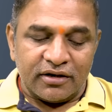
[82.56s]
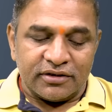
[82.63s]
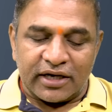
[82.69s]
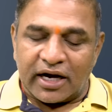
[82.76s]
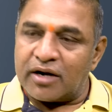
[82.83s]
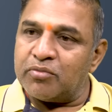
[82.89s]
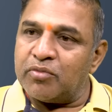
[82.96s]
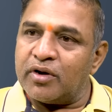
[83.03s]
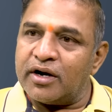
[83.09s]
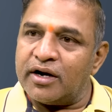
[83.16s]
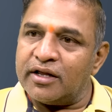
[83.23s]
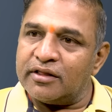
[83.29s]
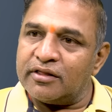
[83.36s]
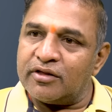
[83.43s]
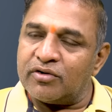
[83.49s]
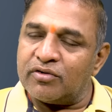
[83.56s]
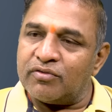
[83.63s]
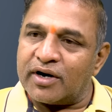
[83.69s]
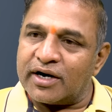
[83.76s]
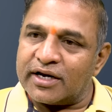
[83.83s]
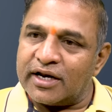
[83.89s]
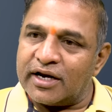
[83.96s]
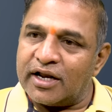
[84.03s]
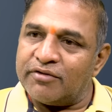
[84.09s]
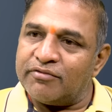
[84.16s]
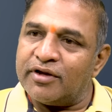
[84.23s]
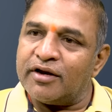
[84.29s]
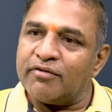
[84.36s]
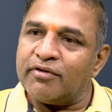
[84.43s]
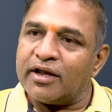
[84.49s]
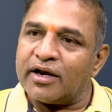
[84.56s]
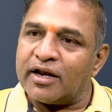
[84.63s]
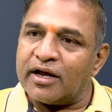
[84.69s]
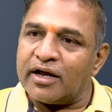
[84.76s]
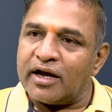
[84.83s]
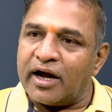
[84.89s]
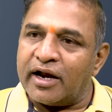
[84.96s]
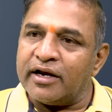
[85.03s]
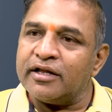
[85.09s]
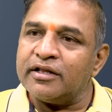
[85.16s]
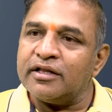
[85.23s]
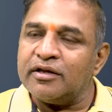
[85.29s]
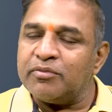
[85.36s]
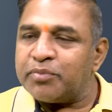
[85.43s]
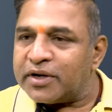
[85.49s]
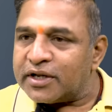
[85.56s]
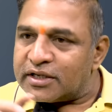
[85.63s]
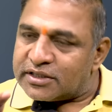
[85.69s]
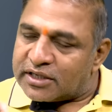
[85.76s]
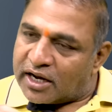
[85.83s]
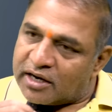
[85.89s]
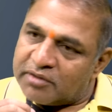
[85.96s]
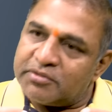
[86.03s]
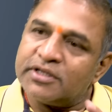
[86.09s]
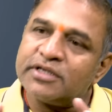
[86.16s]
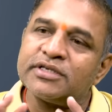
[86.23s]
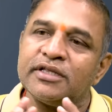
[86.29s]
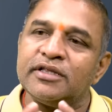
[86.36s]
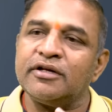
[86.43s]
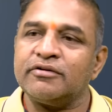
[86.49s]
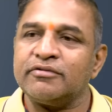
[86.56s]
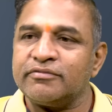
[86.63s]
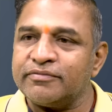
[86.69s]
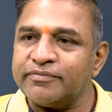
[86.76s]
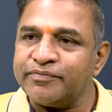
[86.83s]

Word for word: జగన్మోహన్ రెడ్డి ఇద్దరు ఒకటేనా వేరువేరా అనేది ఇప్పటికీ చాలామందికి సందేహం